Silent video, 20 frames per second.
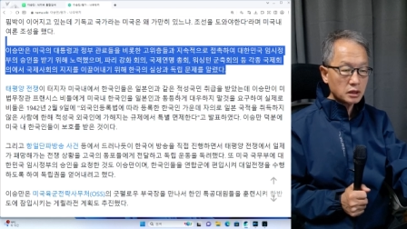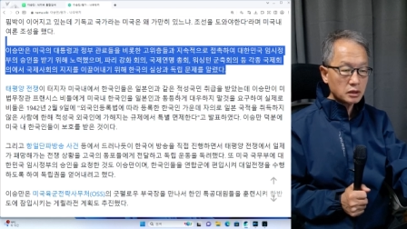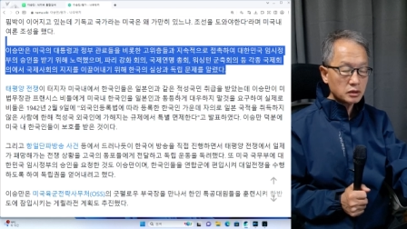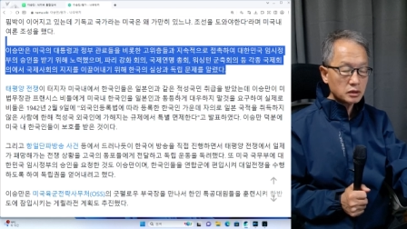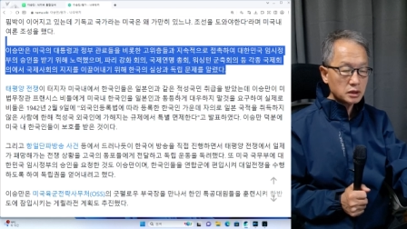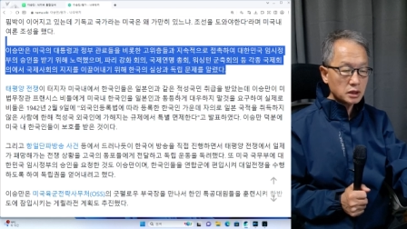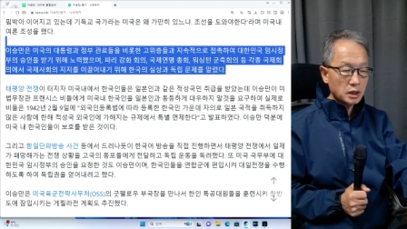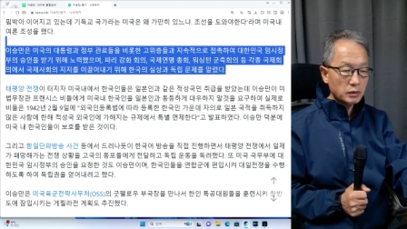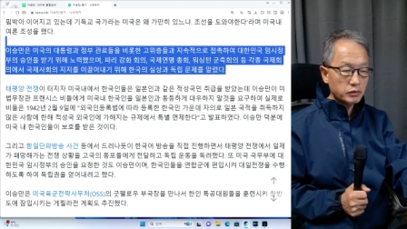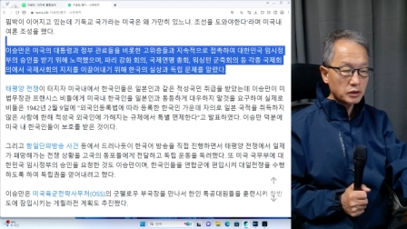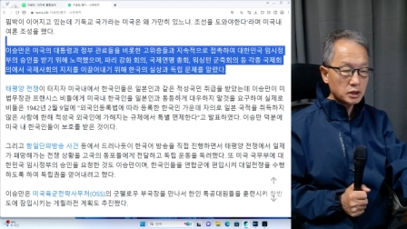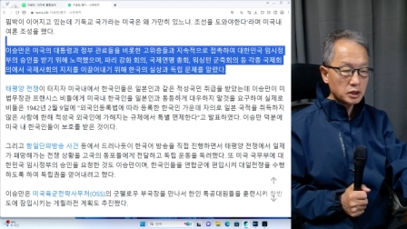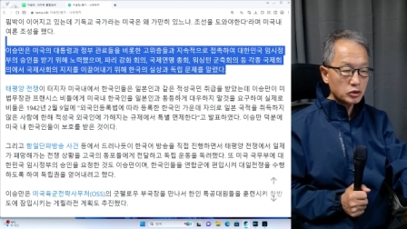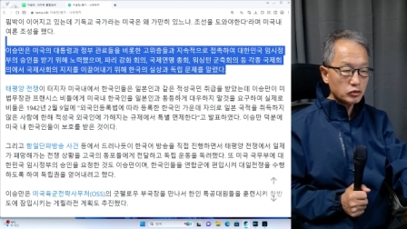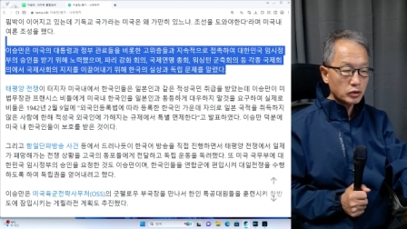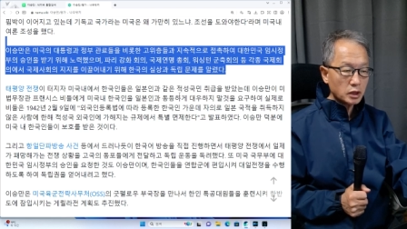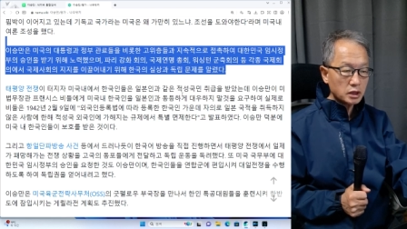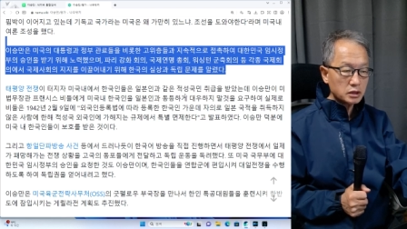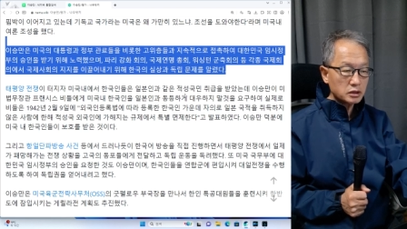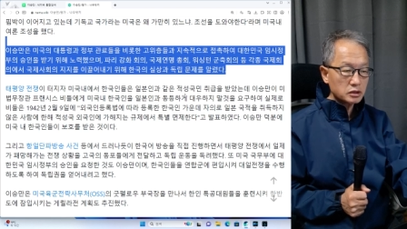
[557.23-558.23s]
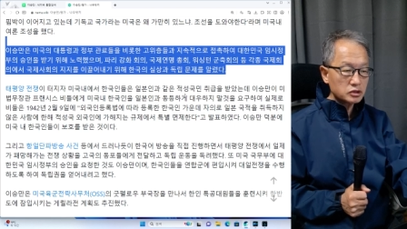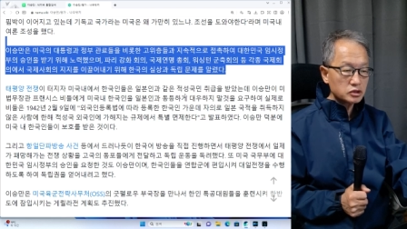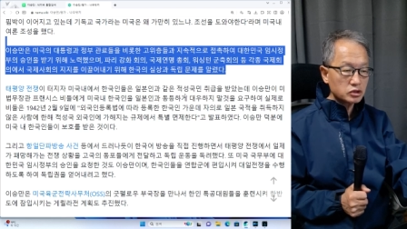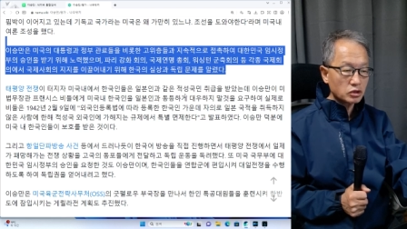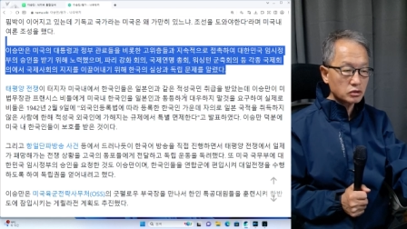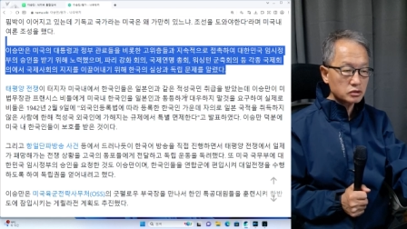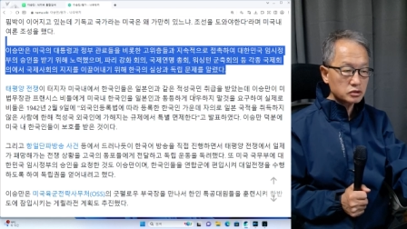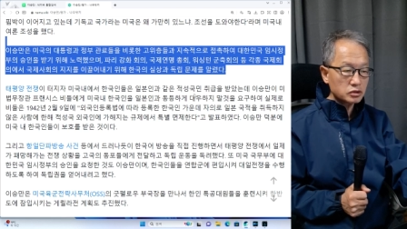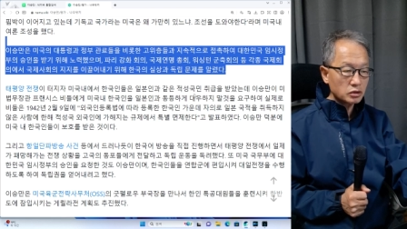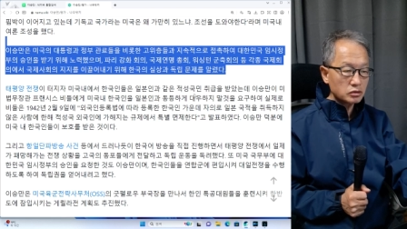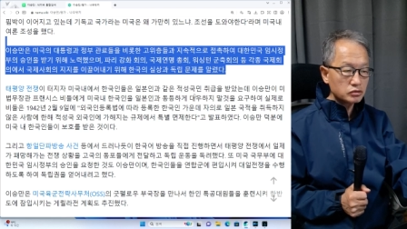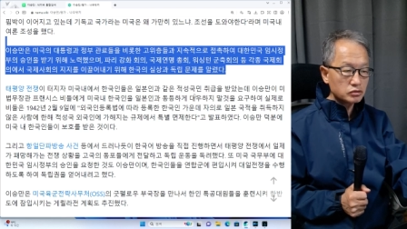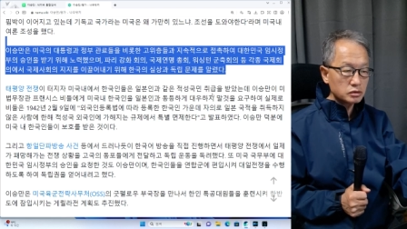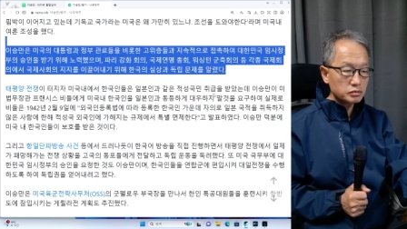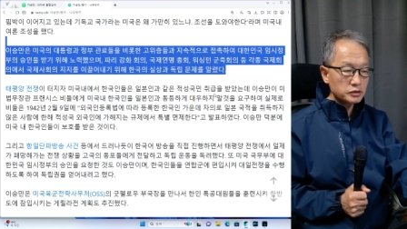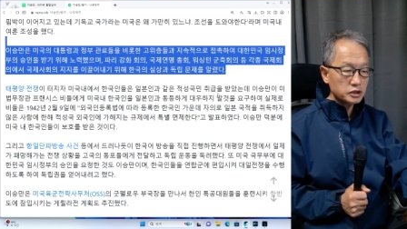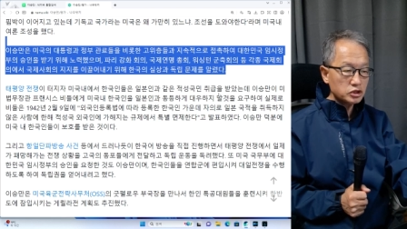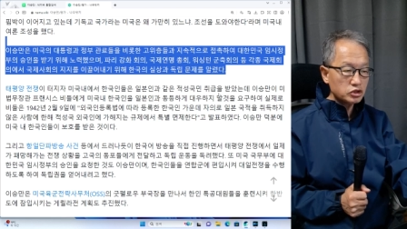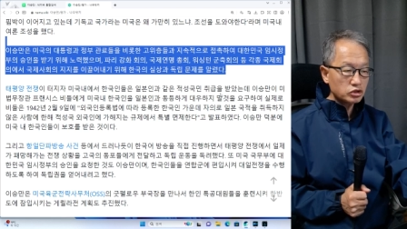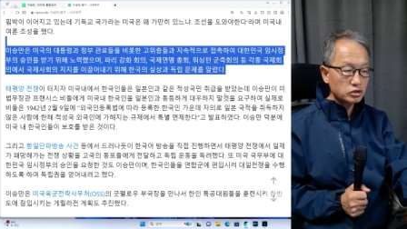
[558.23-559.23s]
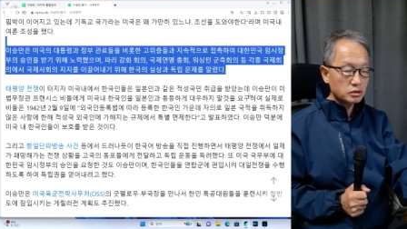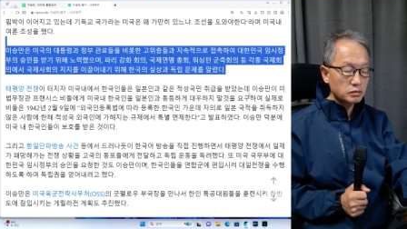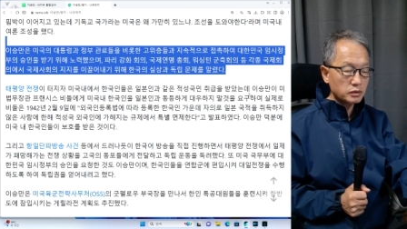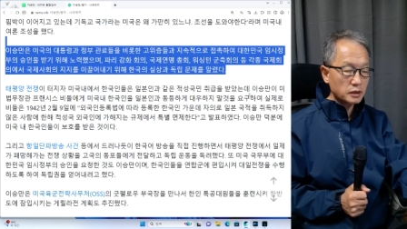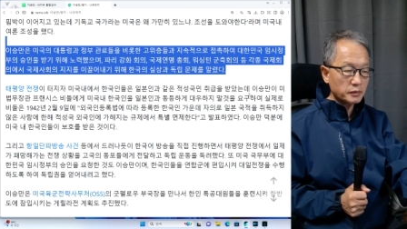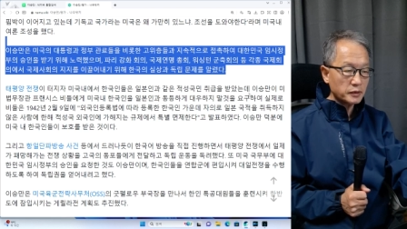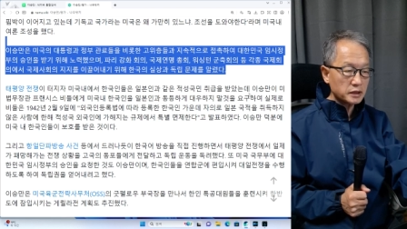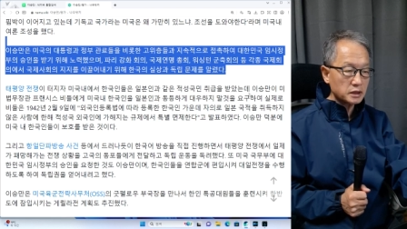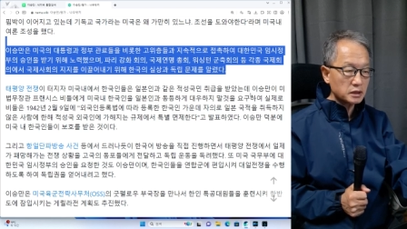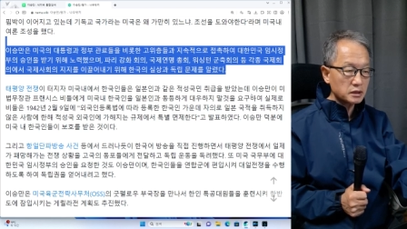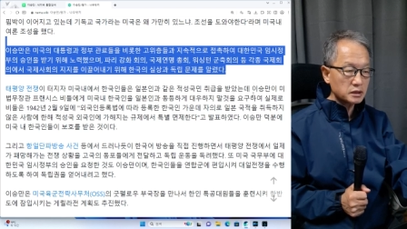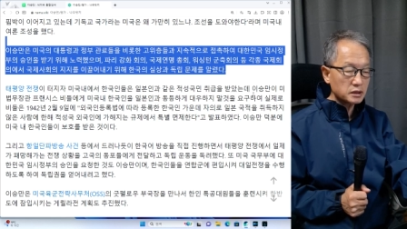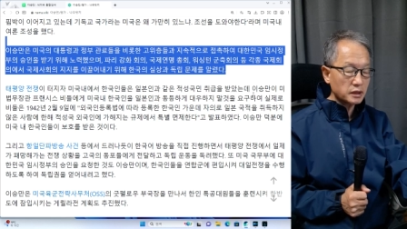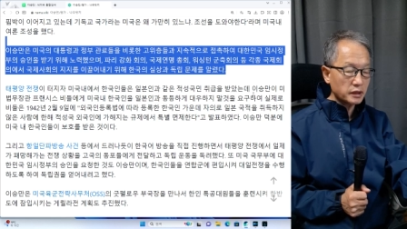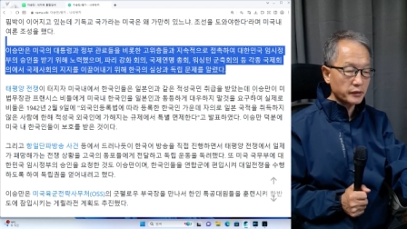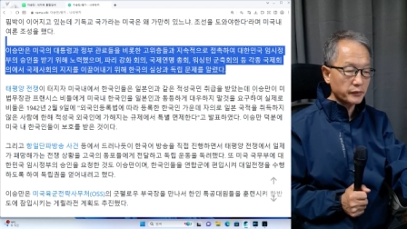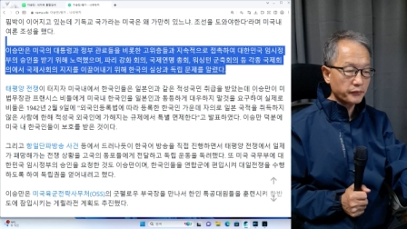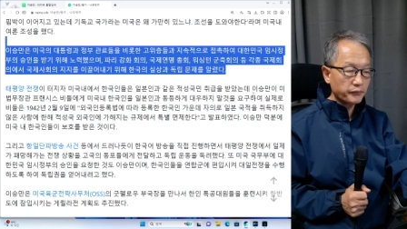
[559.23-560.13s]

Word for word: 일본인과 같은 적성국민 취급을 받았는데